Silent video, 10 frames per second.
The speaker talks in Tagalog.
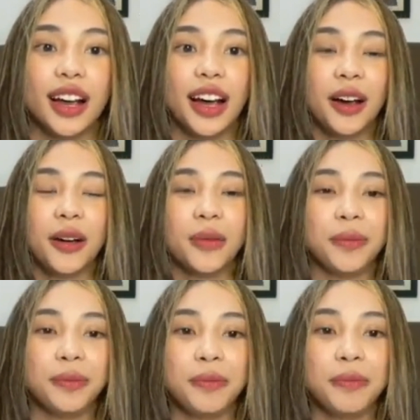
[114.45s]

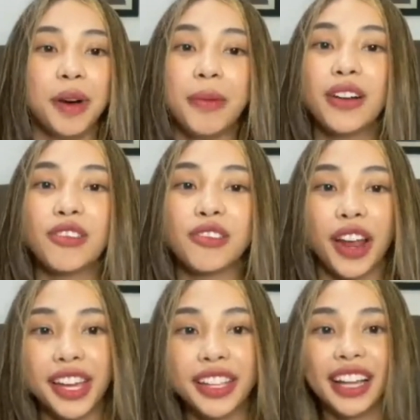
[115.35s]
um, Mamang
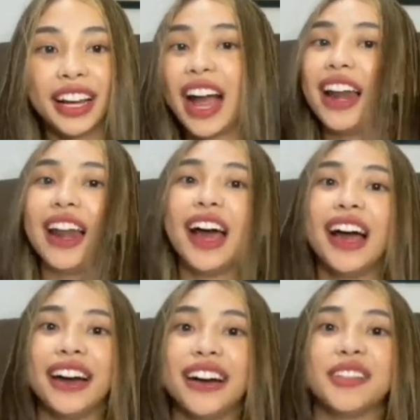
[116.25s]
Rain
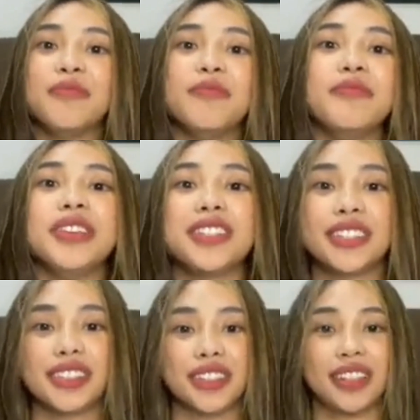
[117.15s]
Dagala at
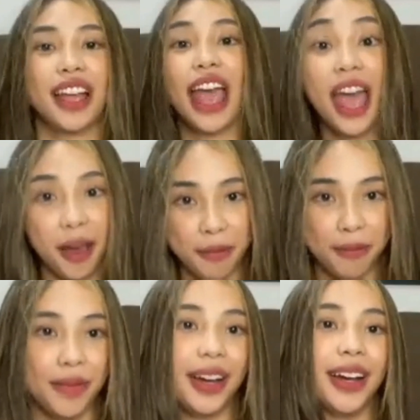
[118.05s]
Miss
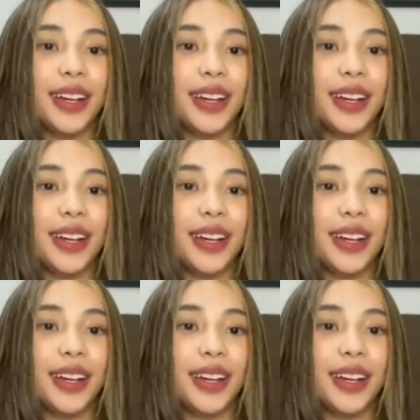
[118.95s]
M.